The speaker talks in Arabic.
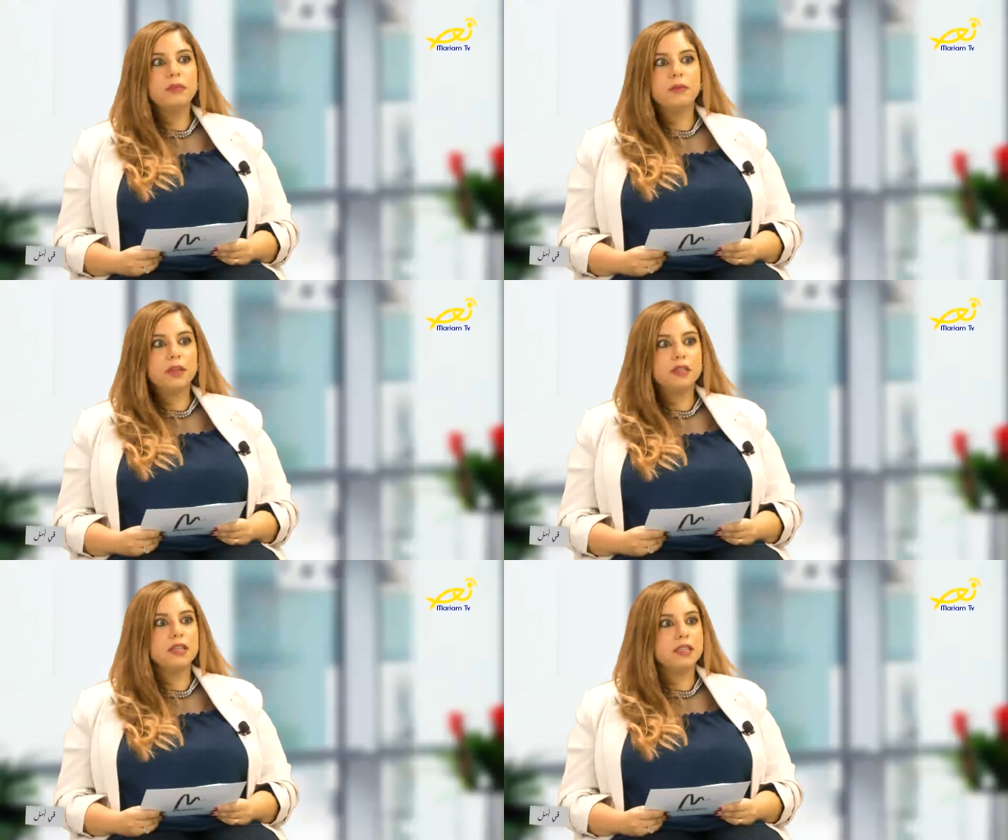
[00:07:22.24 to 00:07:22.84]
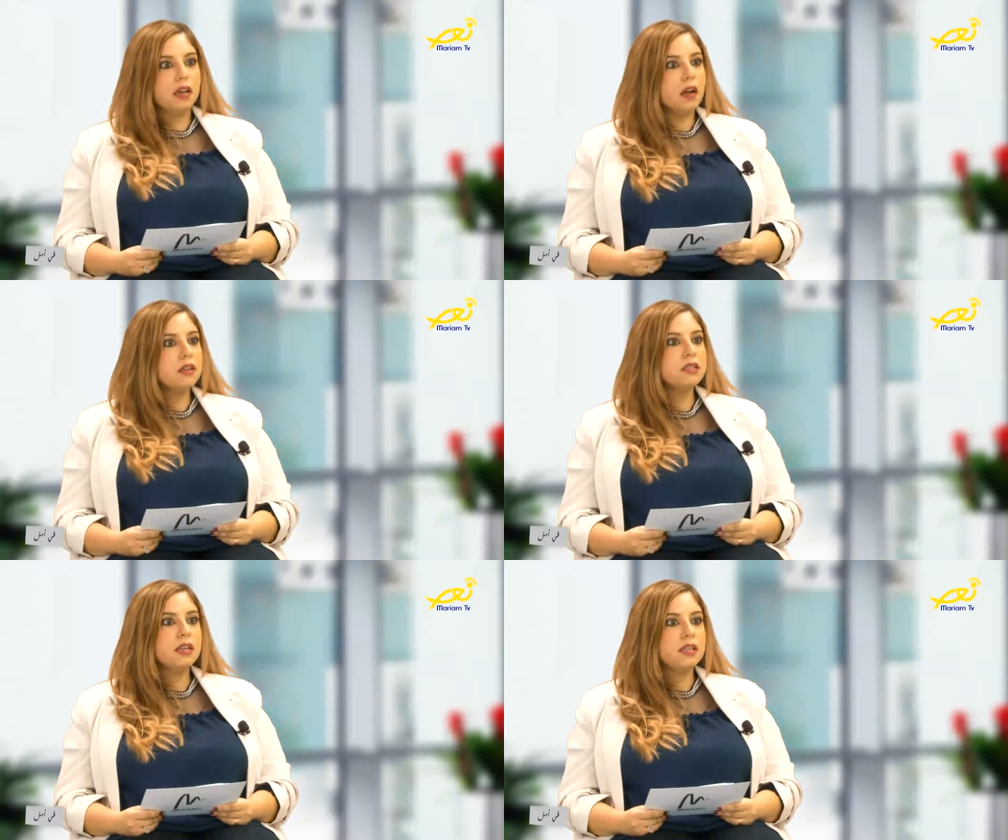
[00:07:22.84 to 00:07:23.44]
بمدرسه
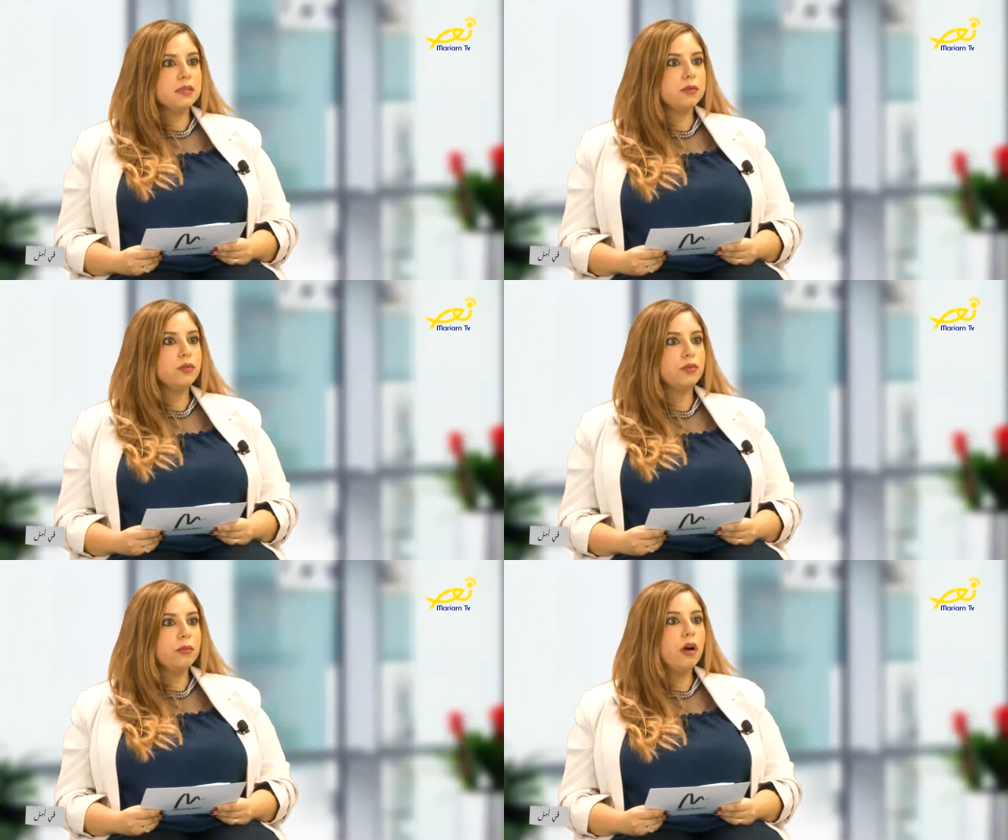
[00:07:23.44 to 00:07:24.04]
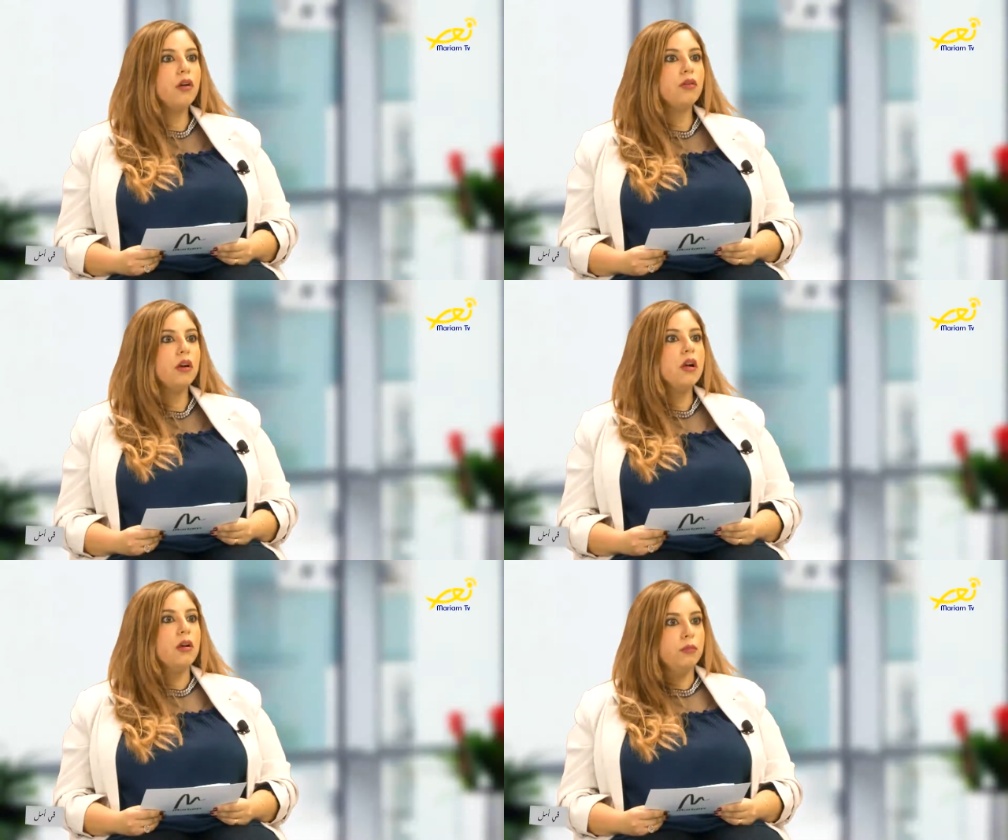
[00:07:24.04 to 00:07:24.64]
خاصه لازم يكون معه
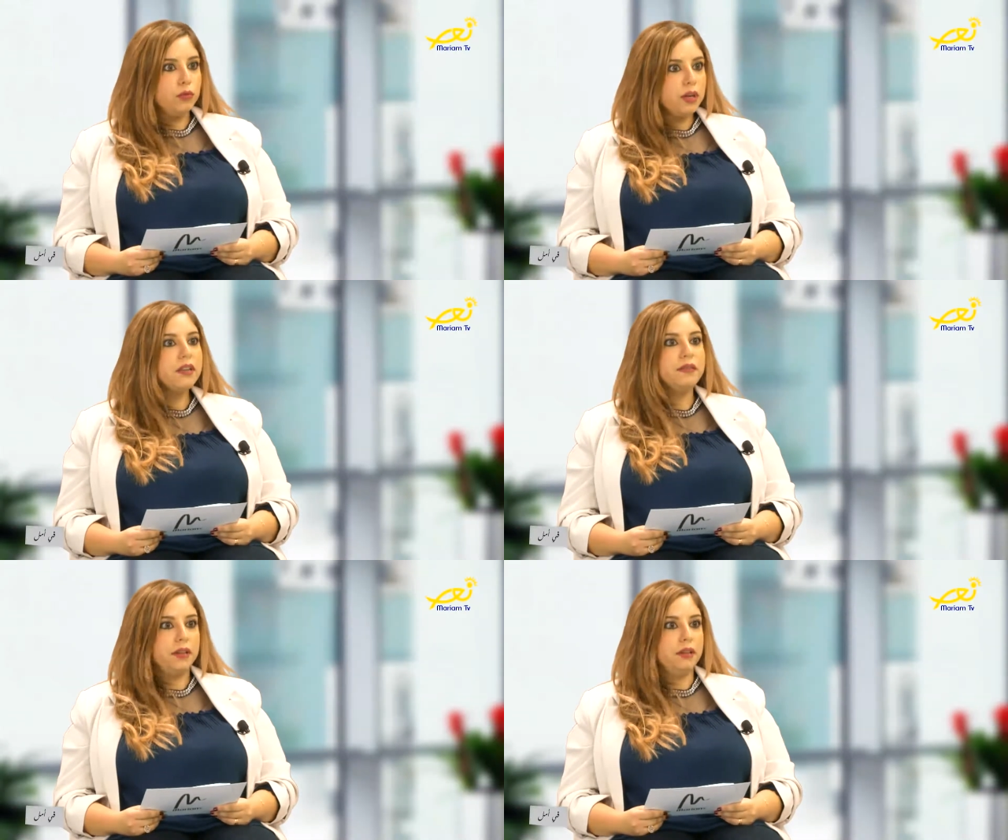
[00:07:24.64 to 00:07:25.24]
مرافق